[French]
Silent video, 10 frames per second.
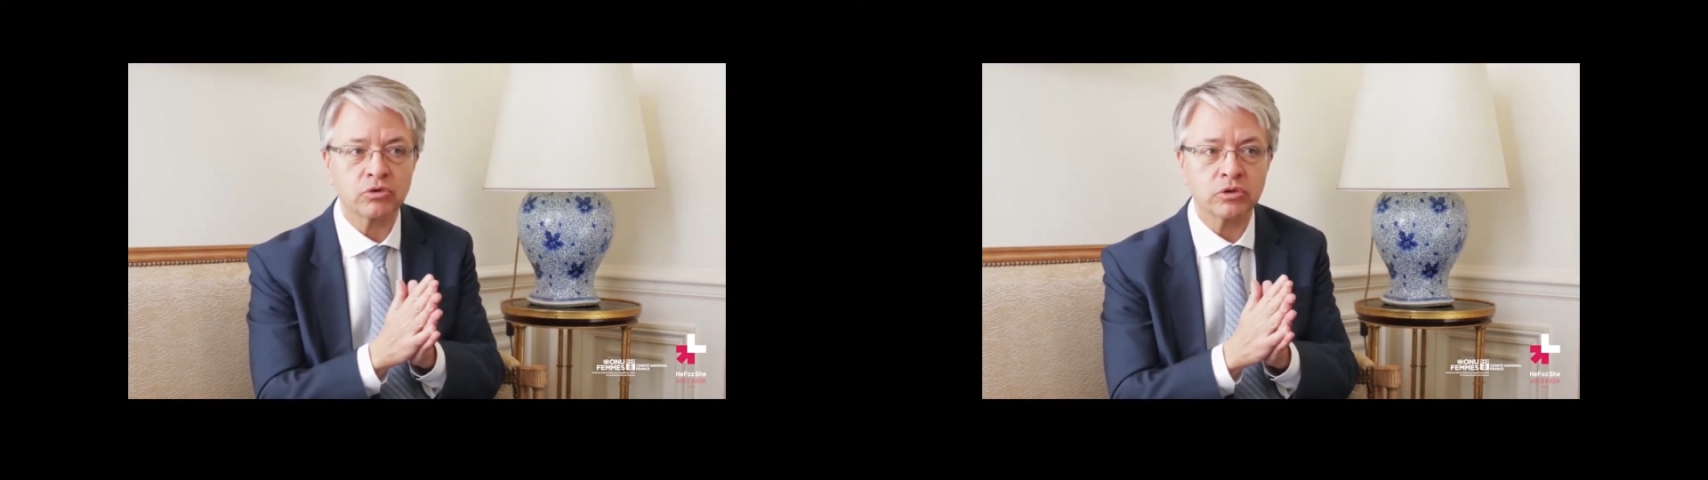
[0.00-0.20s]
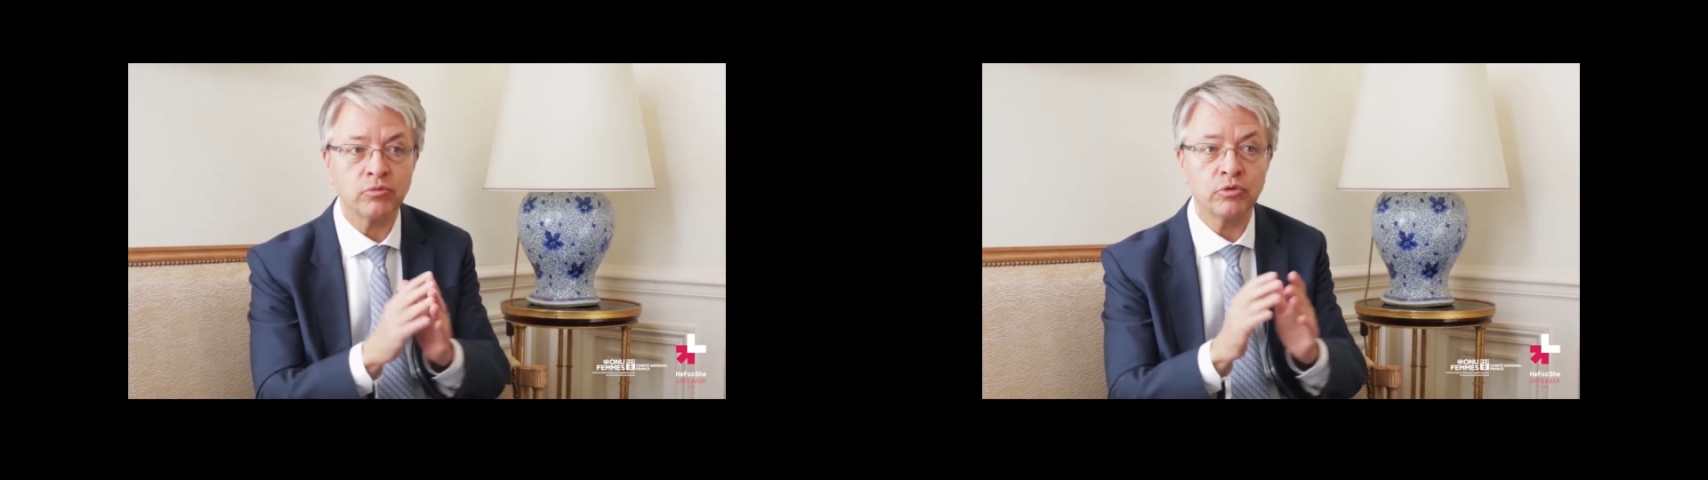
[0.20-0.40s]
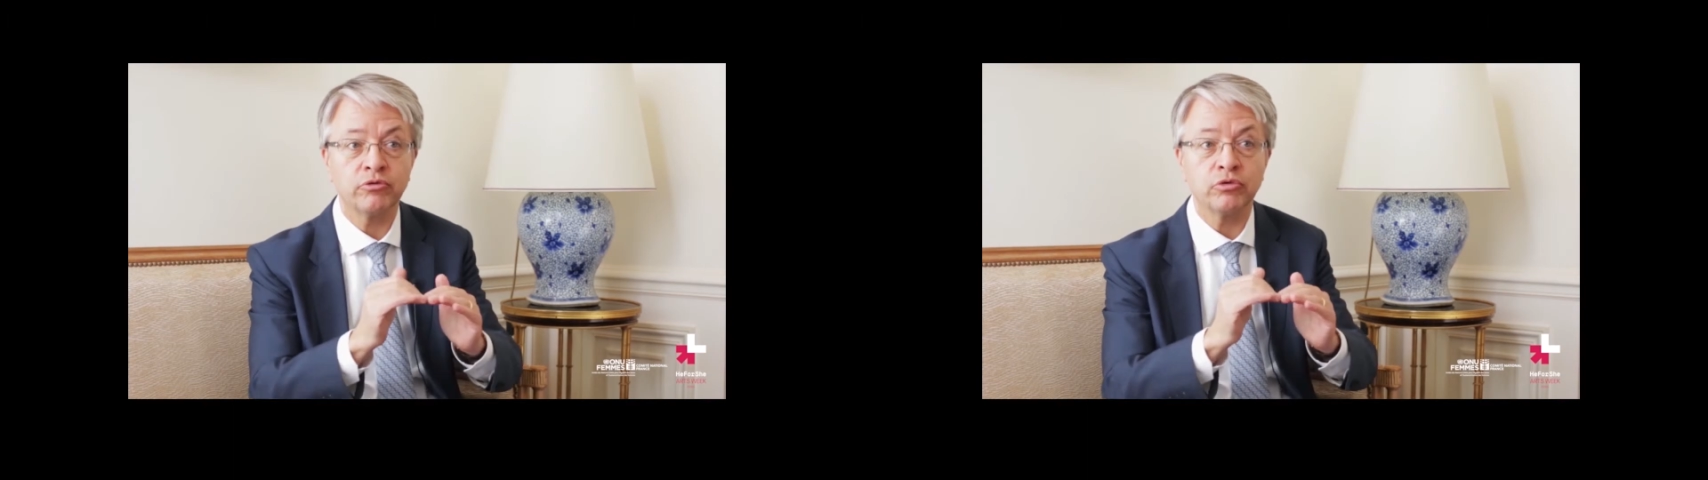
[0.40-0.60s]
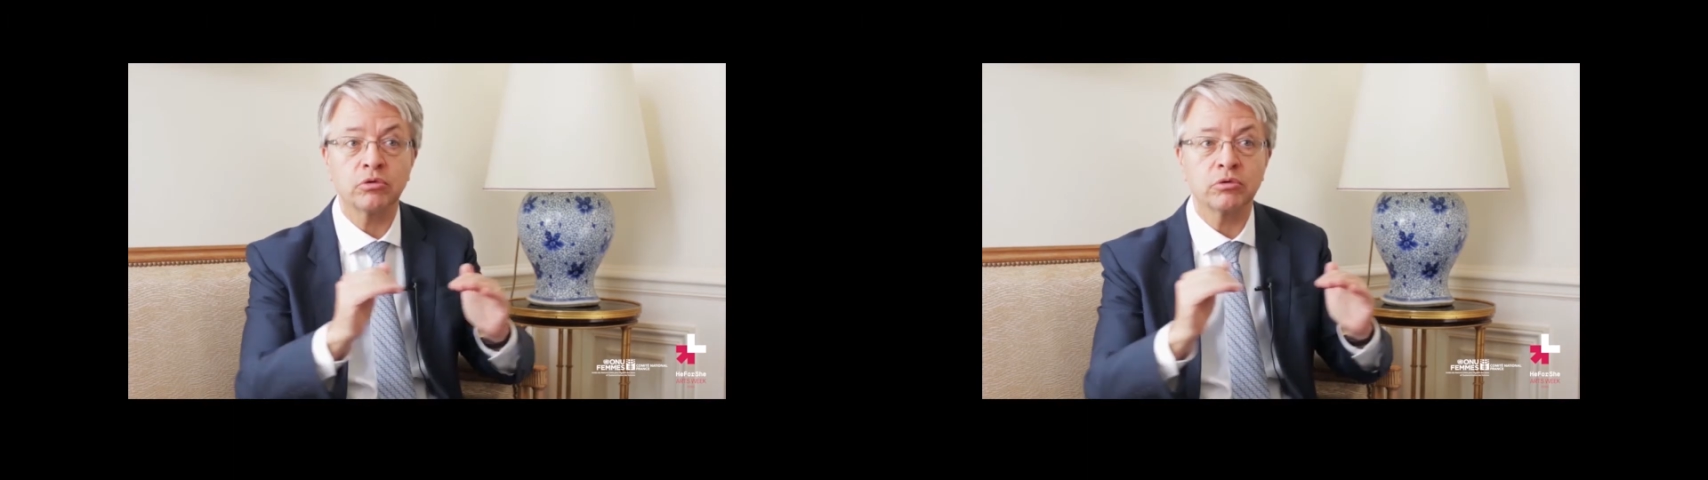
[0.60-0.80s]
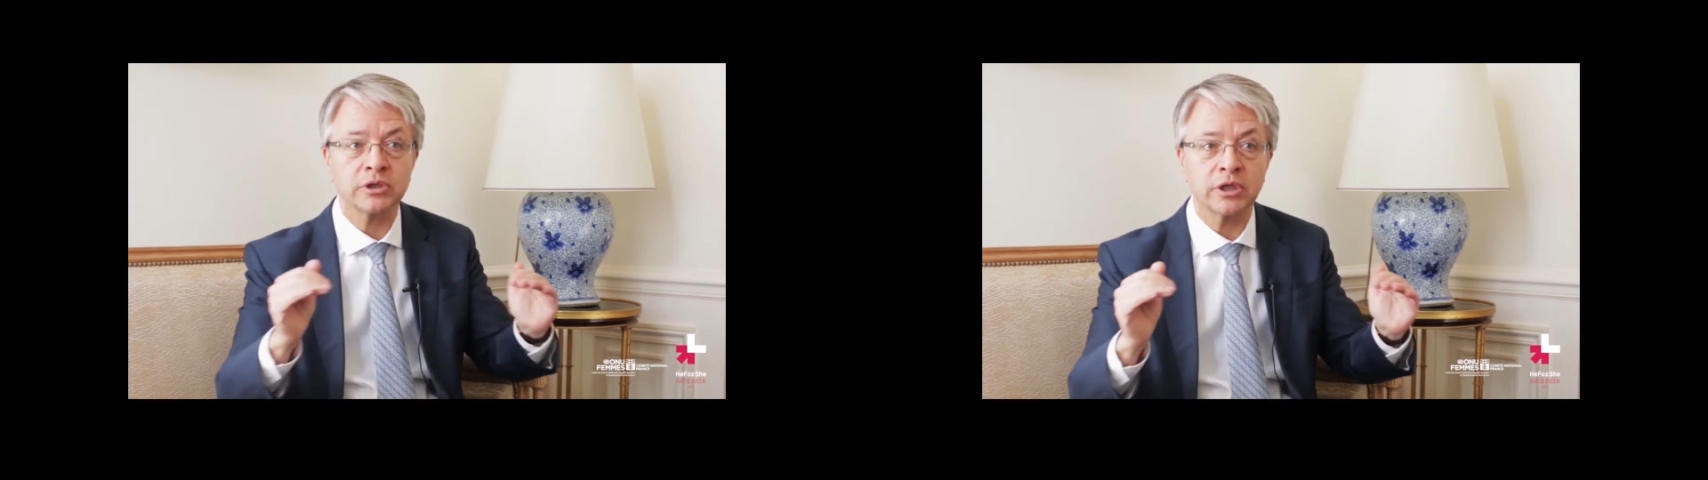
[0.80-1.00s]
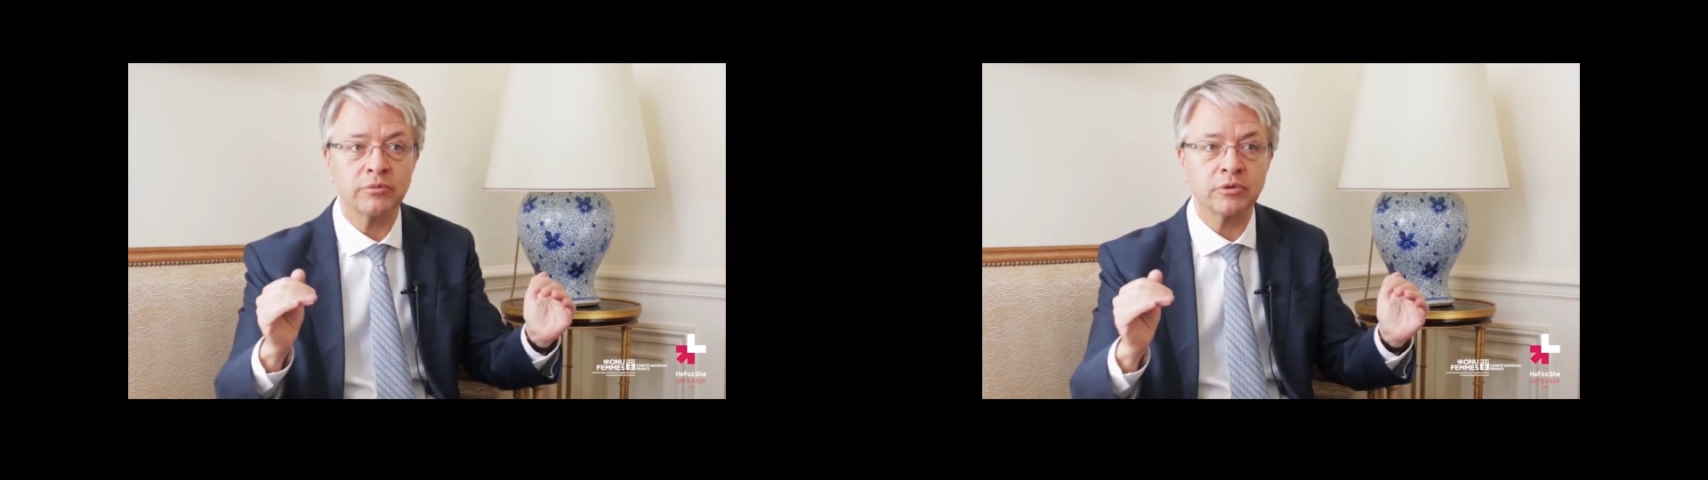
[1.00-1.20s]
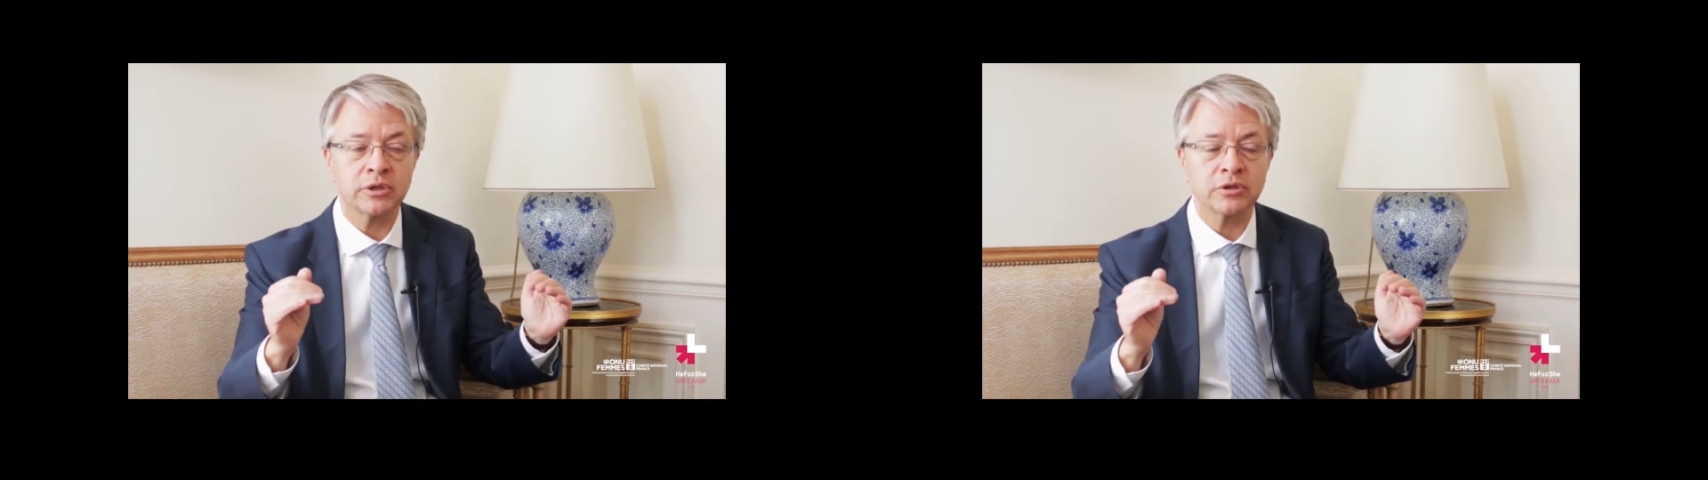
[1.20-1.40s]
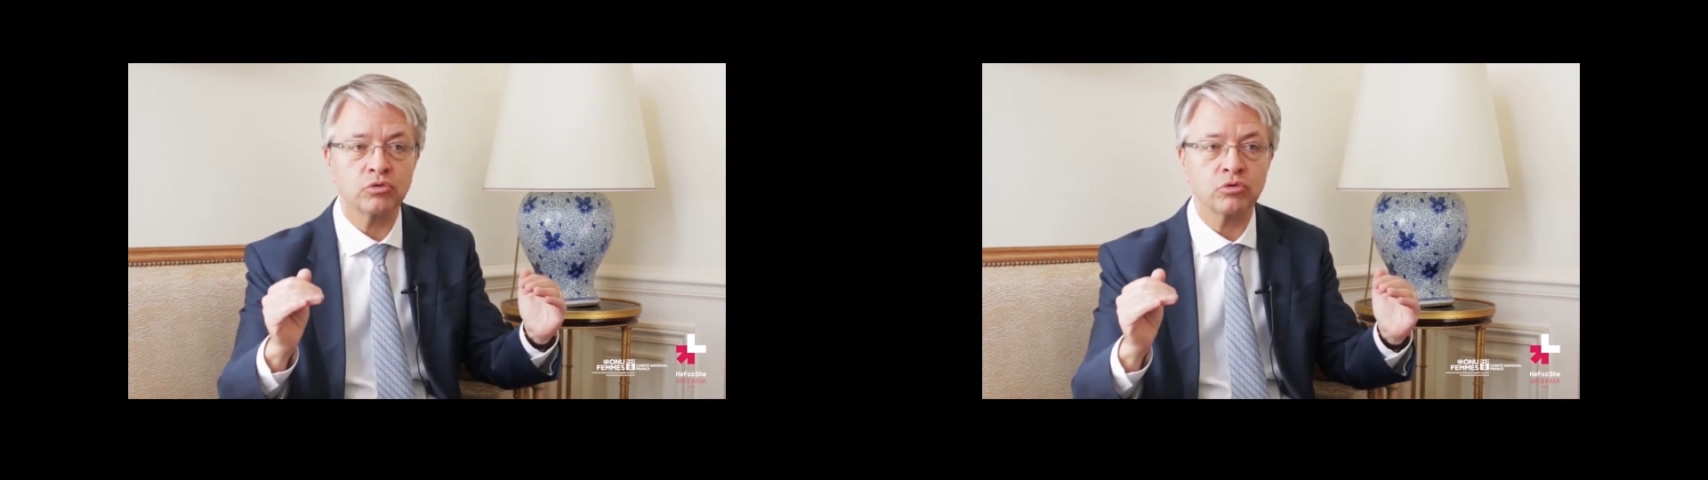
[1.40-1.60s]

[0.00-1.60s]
nous sommes au niveau du conseil d'administration